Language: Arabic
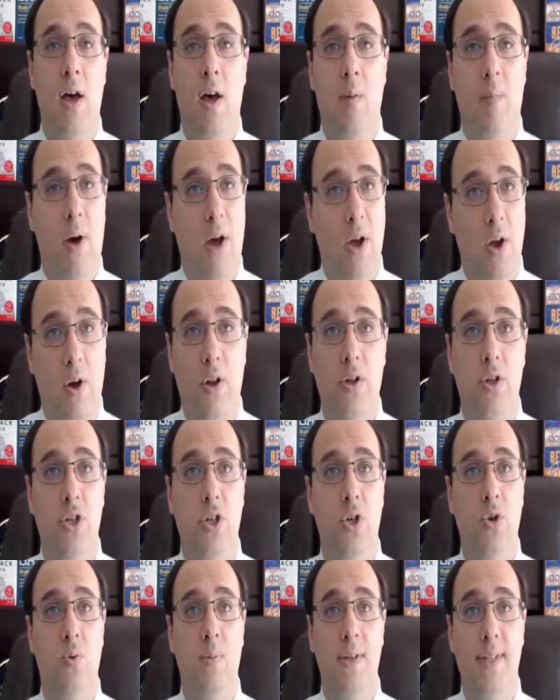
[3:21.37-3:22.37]

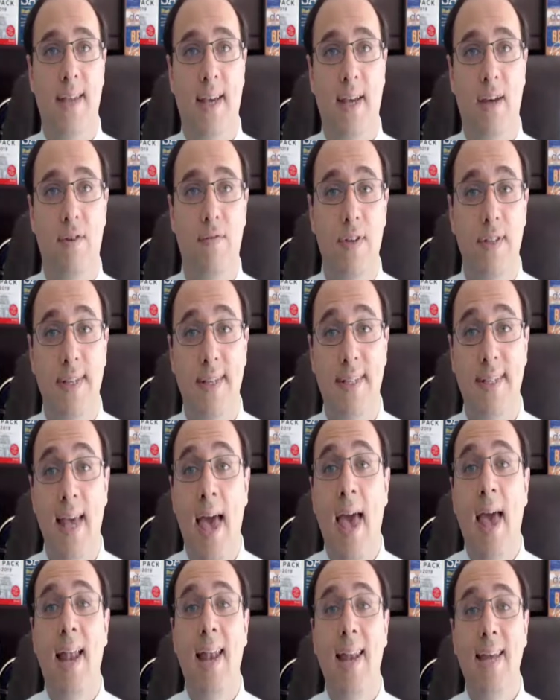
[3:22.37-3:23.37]
بيولوجي آه، وبيذاكر فيزيكس
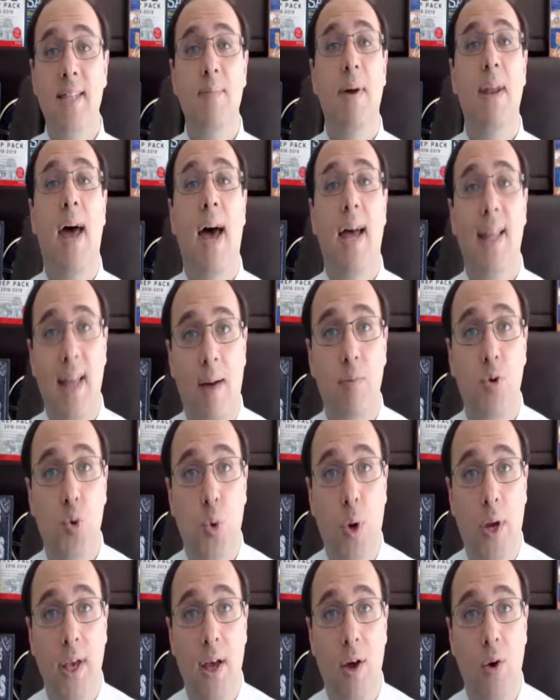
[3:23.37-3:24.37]
لازم انا اتعب
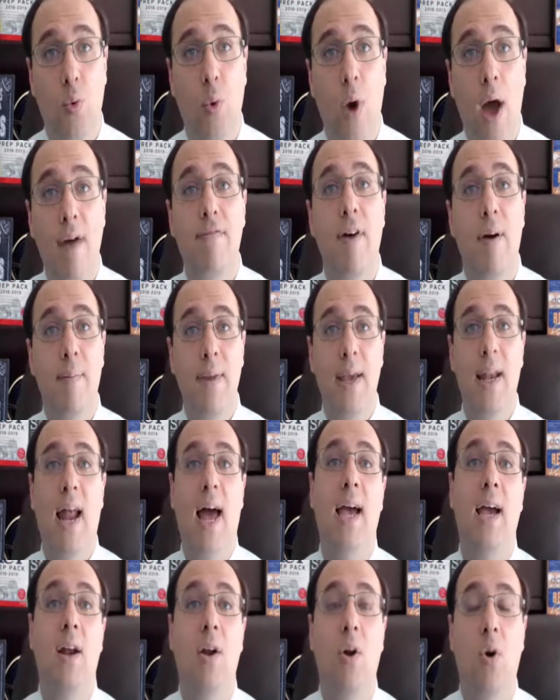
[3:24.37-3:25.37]
شويه وافهم ايه
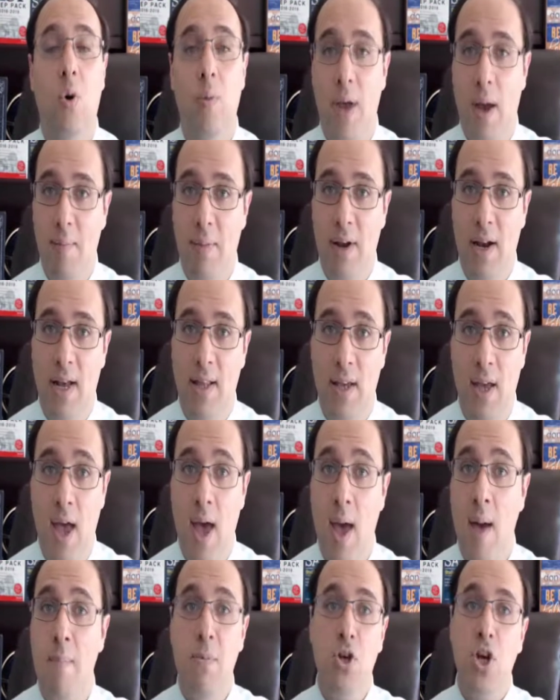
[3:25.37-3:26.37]
الحاجه اللي هو بيعملها دي
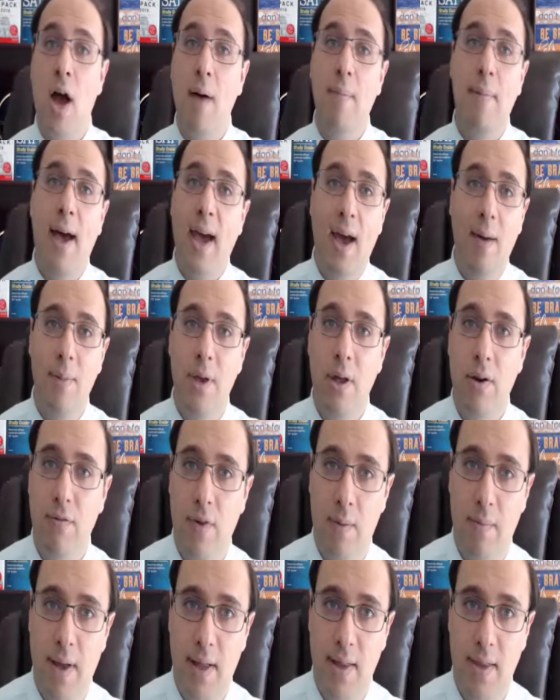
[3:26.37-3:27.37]
مش هبقى خبير
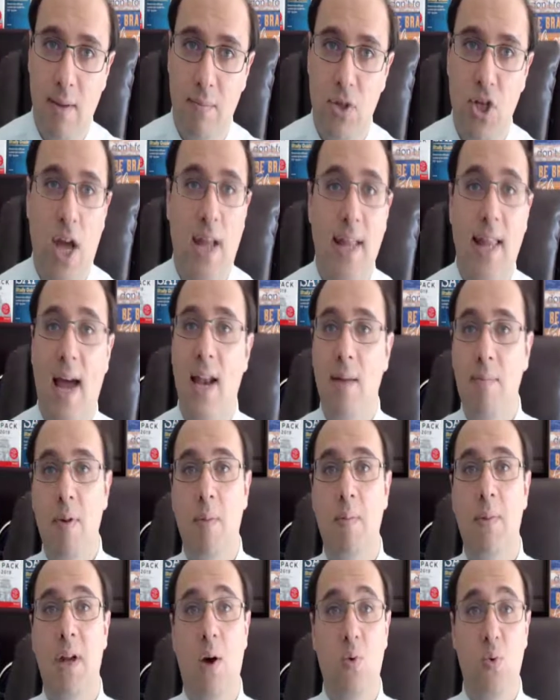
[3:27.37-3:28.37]
في الماده مش
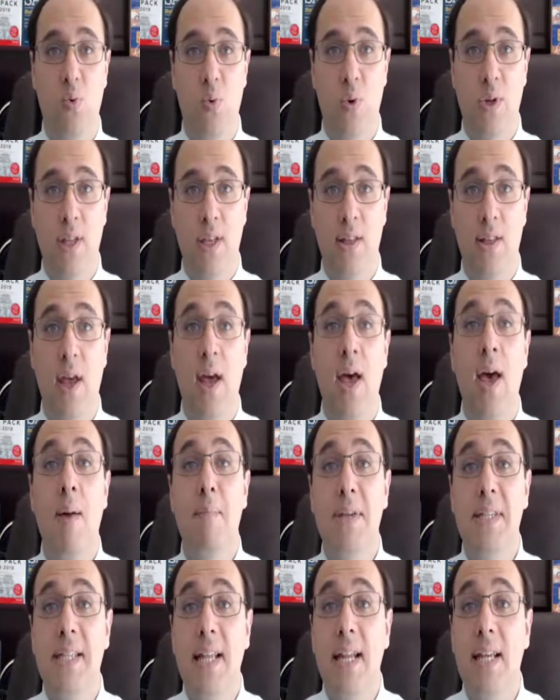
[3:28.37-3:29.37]
هتعلمها من اول وجديد
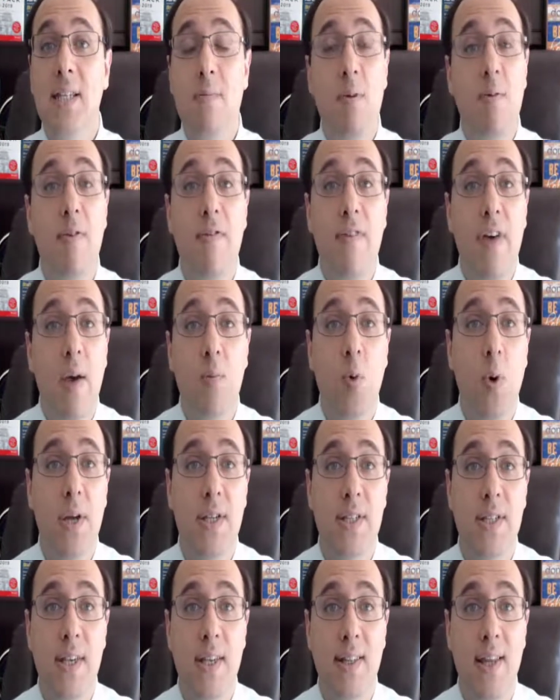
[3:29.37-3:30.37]
بس لازم ابقى فاهم
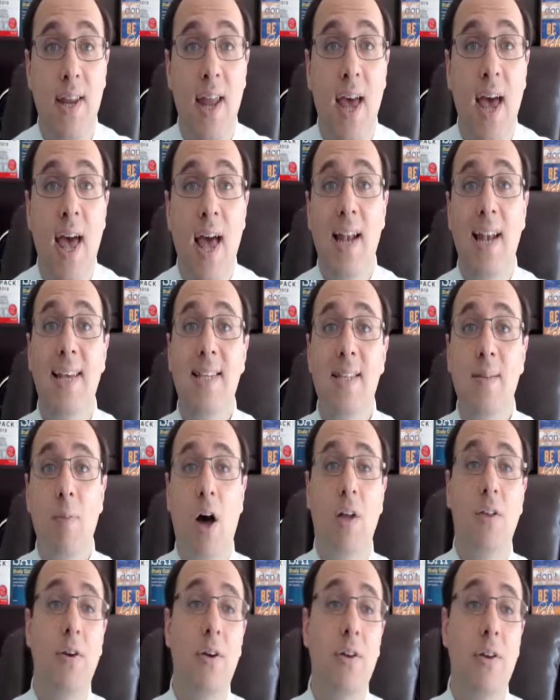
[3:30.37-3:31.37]
كويس جدا لازم
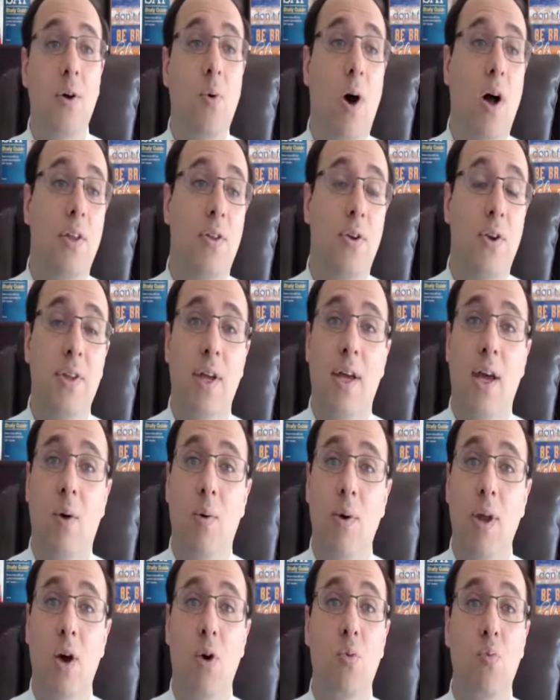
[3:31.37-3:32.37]
حضرتك وحضرتك
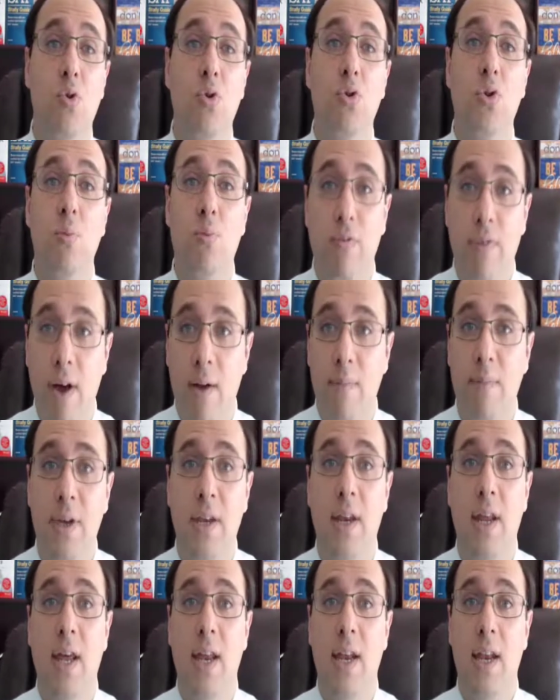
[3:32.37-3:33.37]
كاولياء امور تبقوا
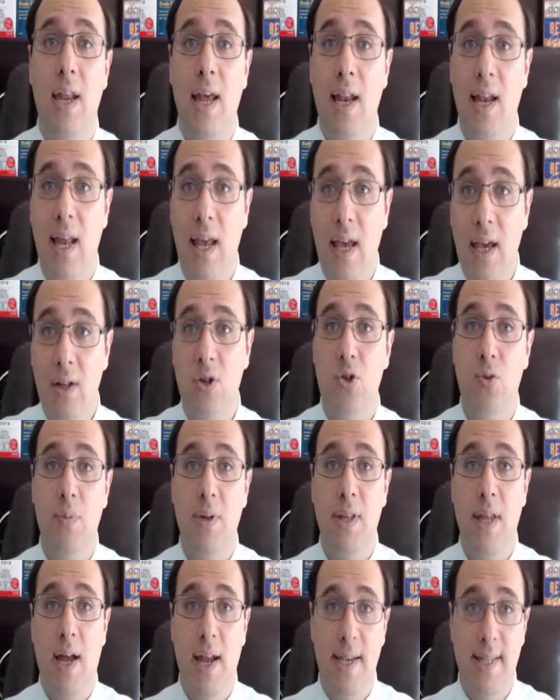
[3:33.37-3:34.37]
فاهمين ان الانجلش
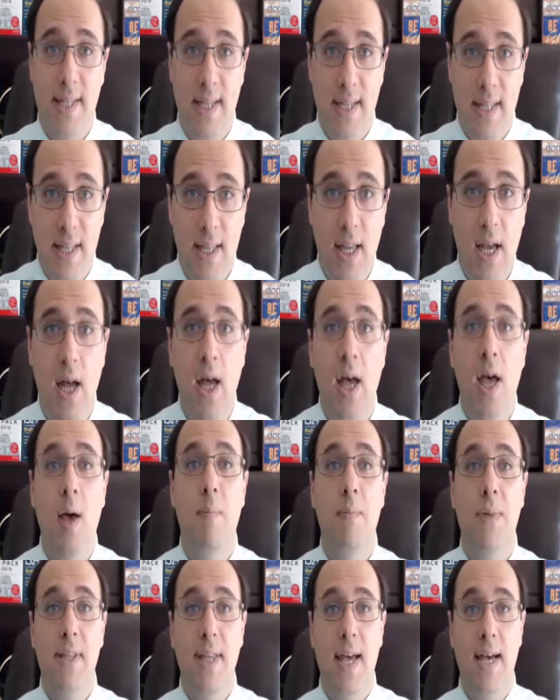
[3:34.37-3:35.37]
بتاع الاس تي ده
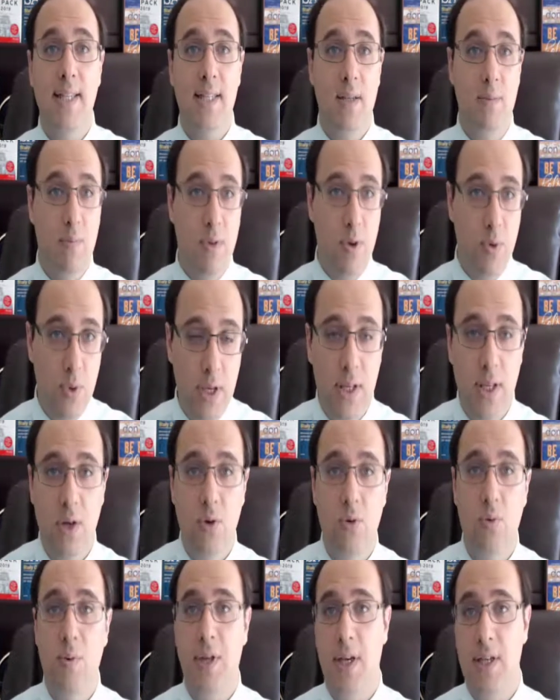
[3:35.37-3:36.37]
متقسم
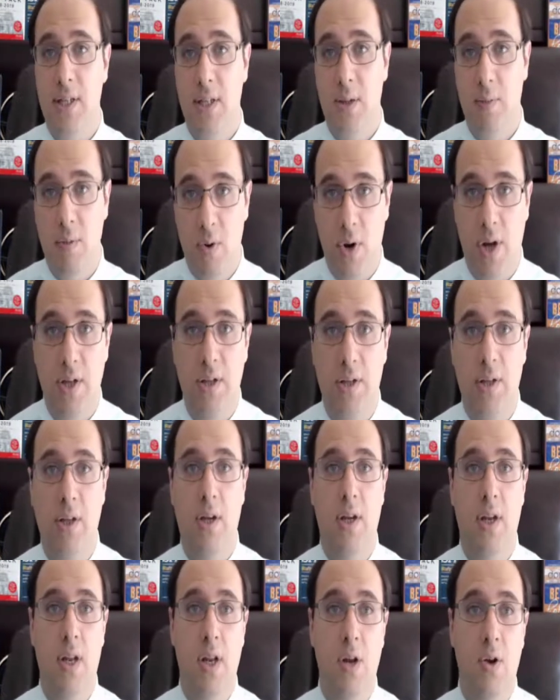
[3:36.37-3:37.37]
لريدنج ومتقسم
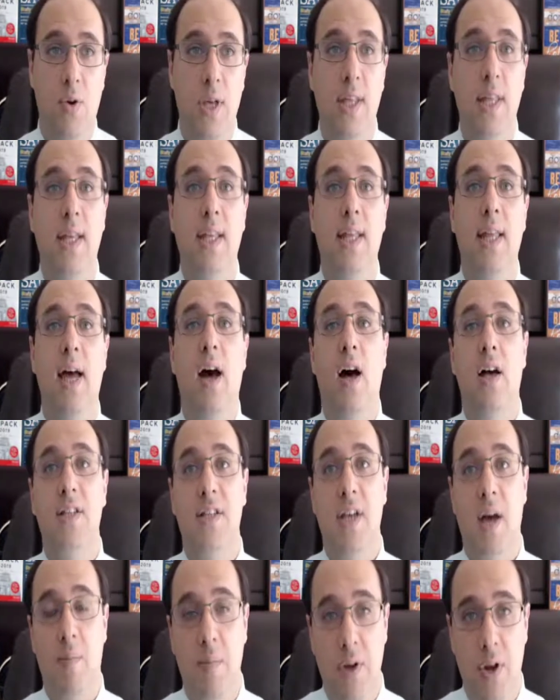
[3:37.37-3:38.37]
لرايتنج ان الريدنج ده
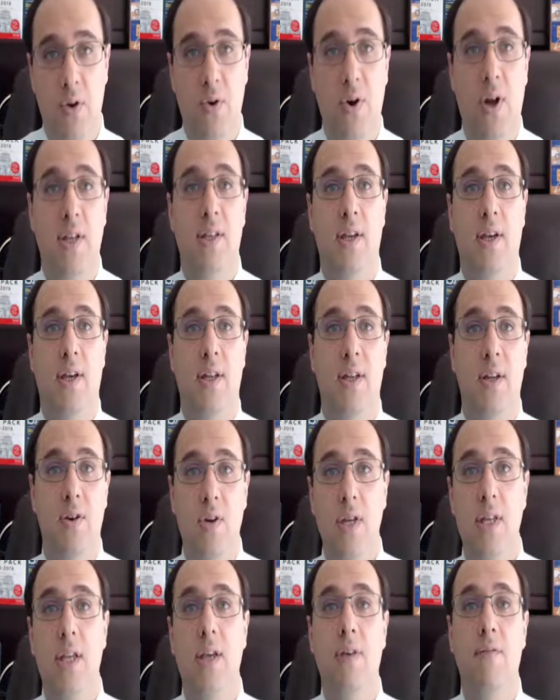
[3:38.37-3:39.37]
اصعب من الرايتنج ان
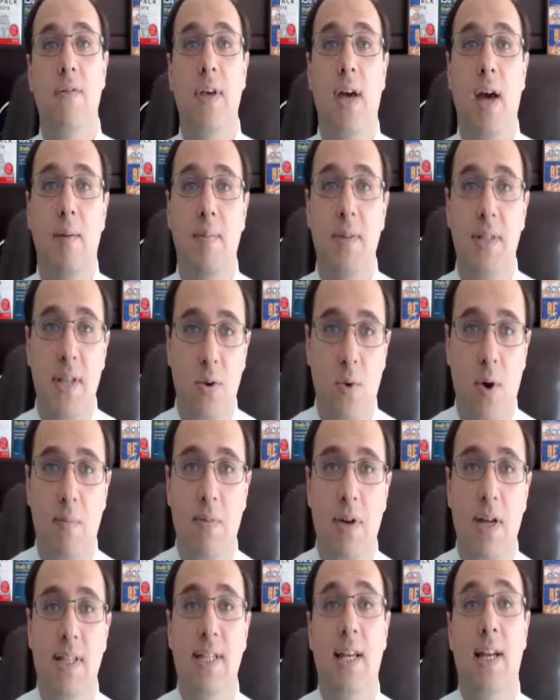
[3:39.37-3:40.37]
الريدنج فيه خمس انواع
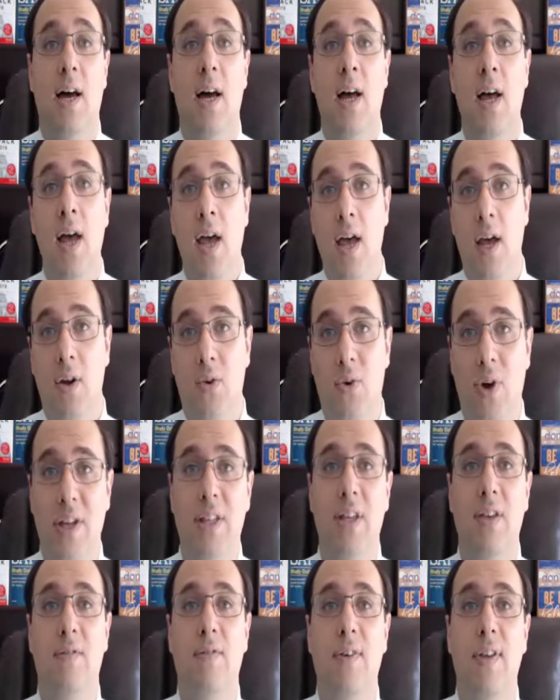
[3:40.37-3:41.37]
من الاسئله
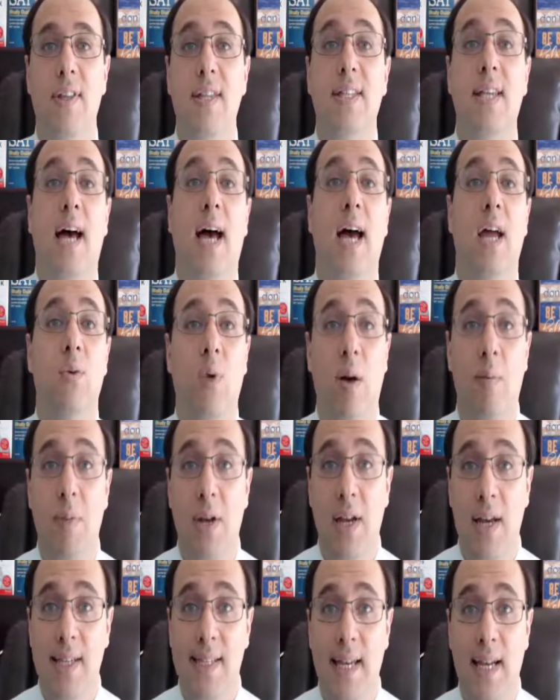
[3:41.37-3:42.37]
الرايتنج فيه تسع انواع من
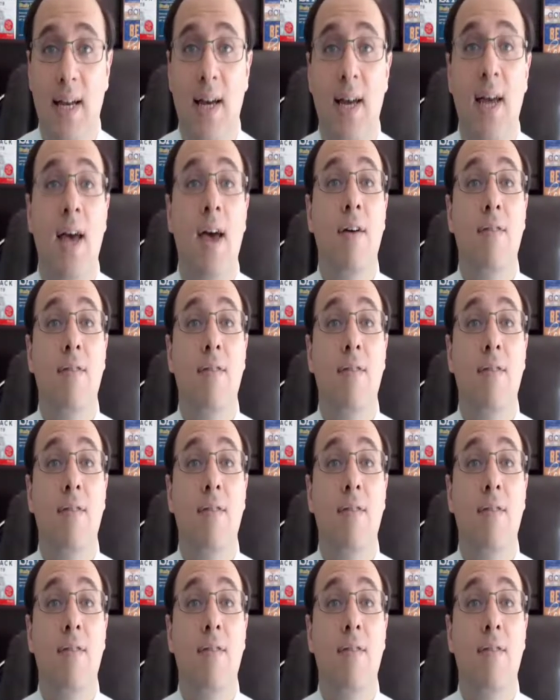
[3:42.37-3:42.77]
الاسئله